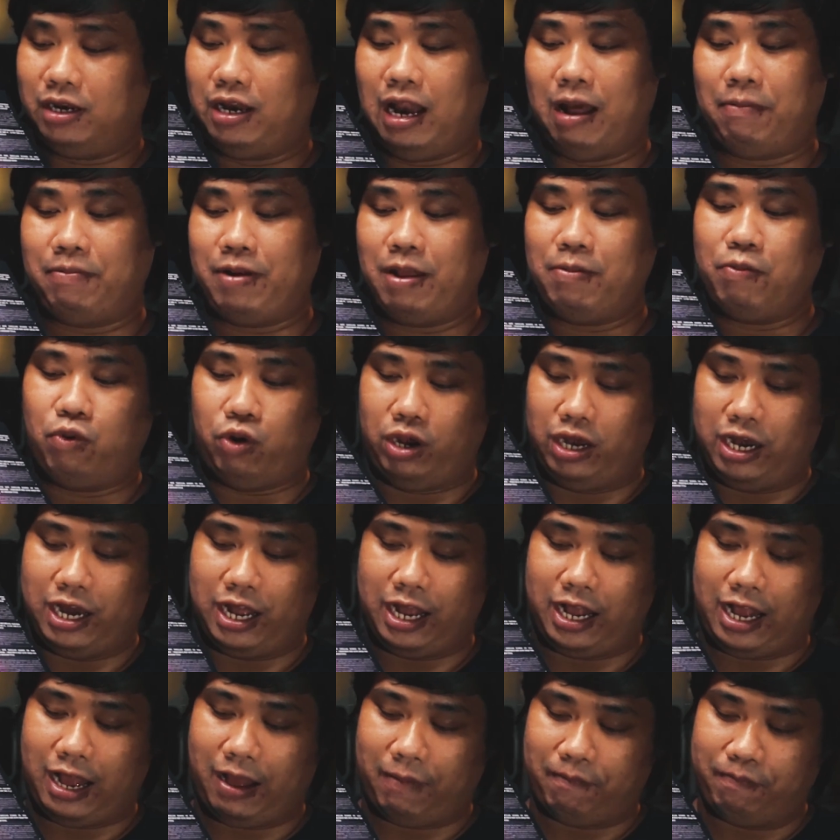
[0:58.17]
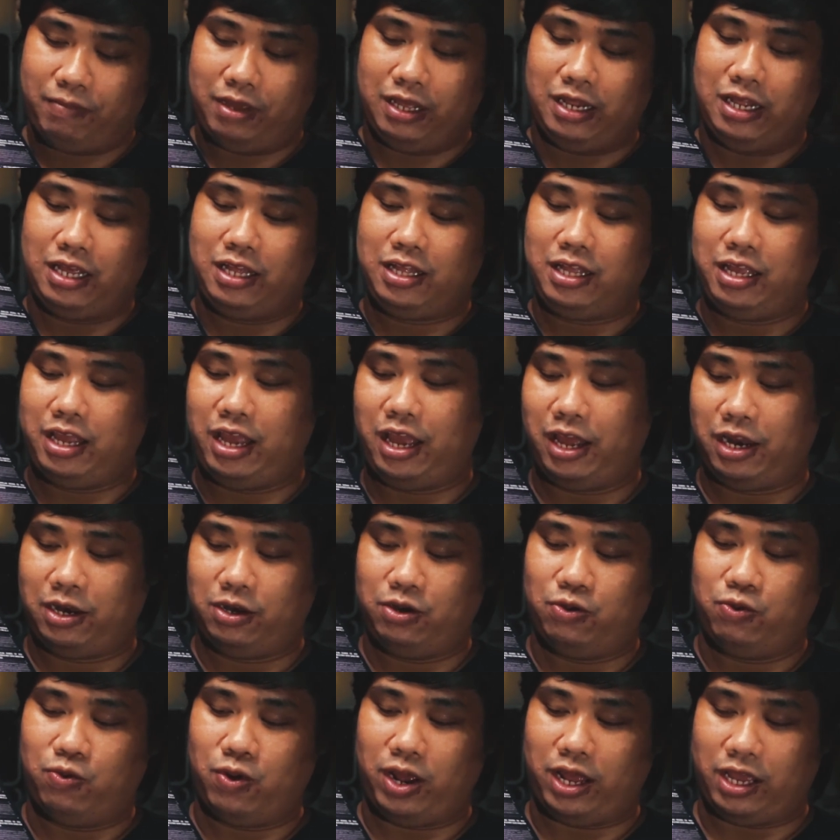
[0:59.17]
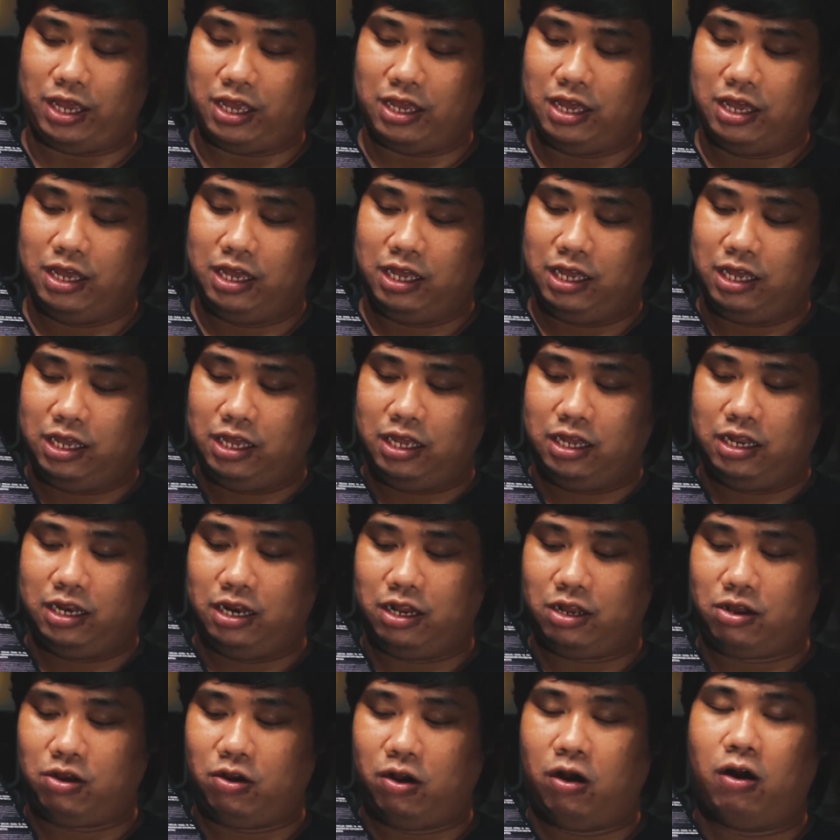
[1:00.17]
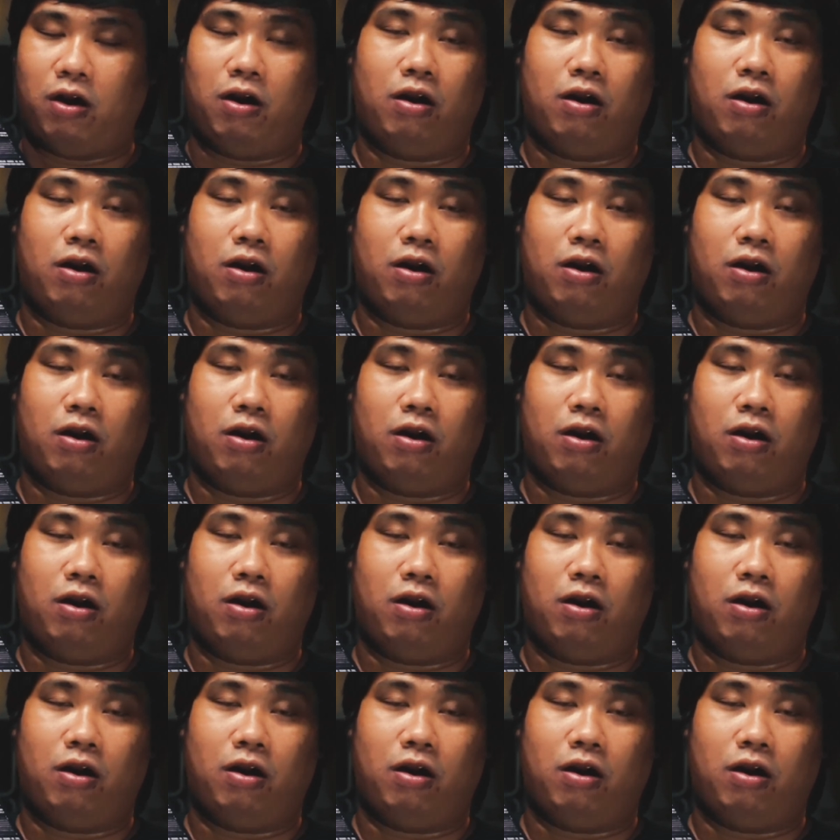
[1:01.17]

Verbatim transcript: รับได้หมดนะครับมี dts ด้วยแล้วก็